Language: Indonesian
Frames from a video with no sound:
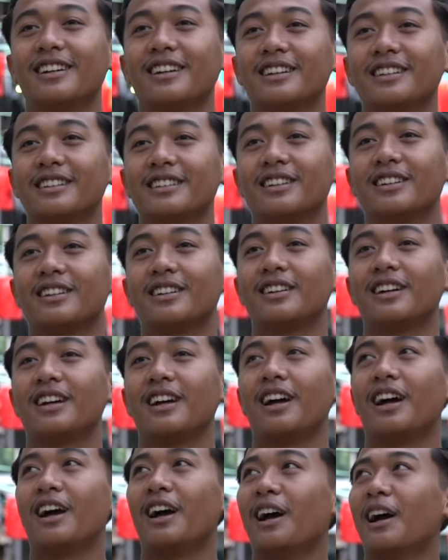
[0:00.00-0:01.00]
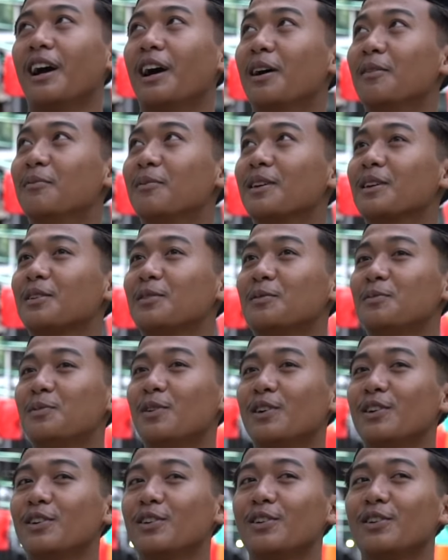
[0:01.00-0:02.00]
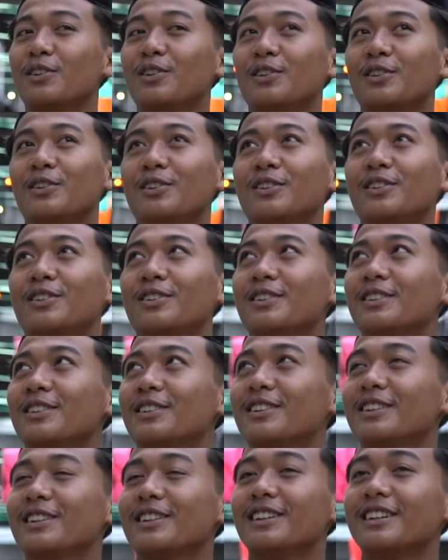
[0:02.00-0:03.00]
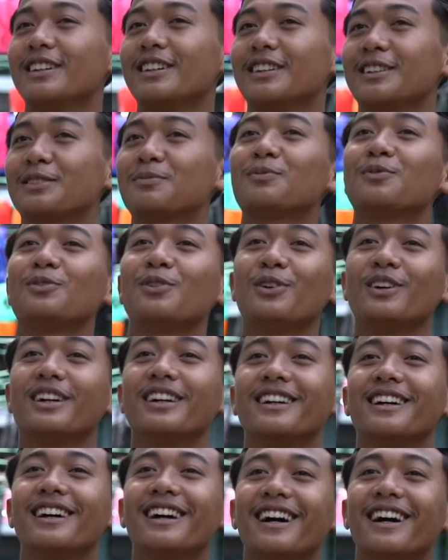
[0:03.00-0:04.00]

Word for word: Sri Sultan. Hamengkubuwono 10 ya?